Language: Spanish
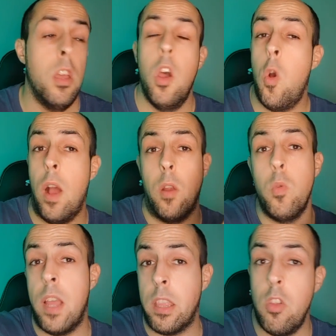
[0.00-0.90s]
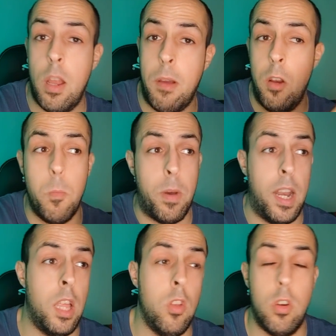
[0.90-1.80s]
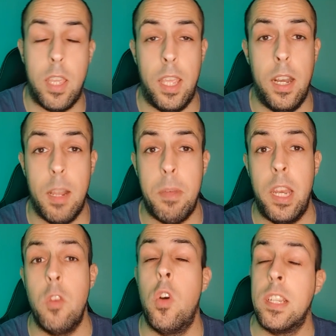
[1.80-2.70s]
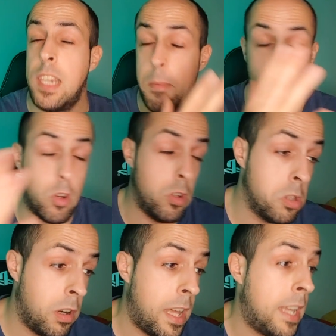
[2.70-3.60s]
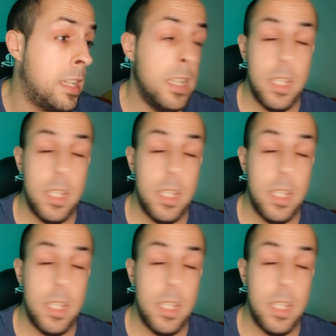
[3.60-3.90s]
o alguna acción a balón parado que el Real Madrid no ha sabido controlar,